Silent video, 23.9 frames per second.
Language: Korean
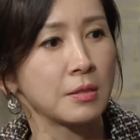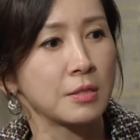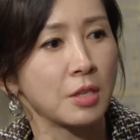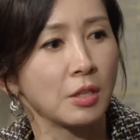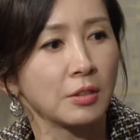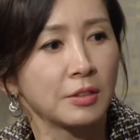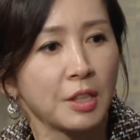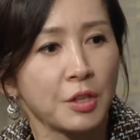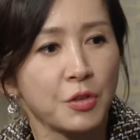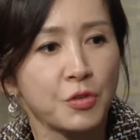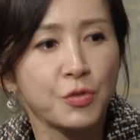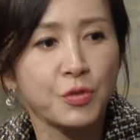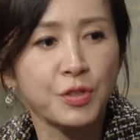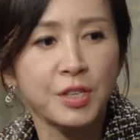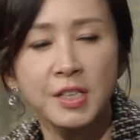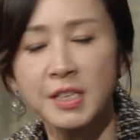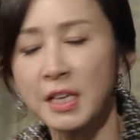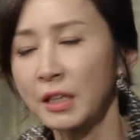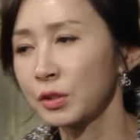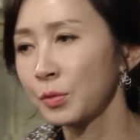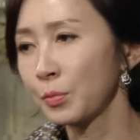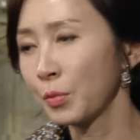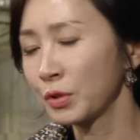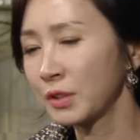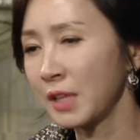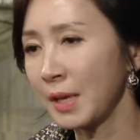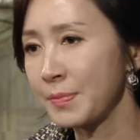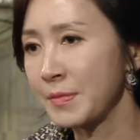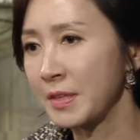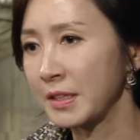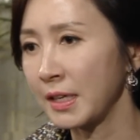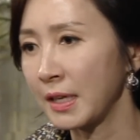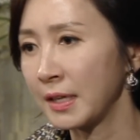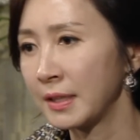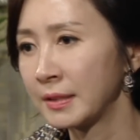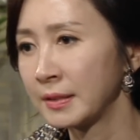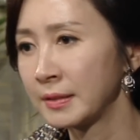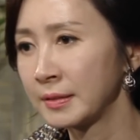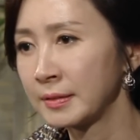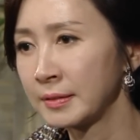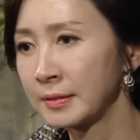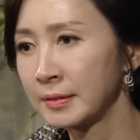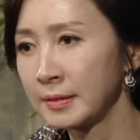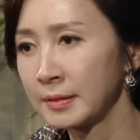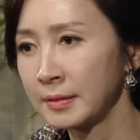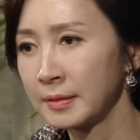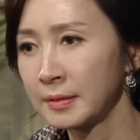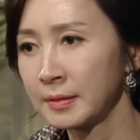절대로 주식량도 못합니다.
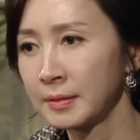아, 내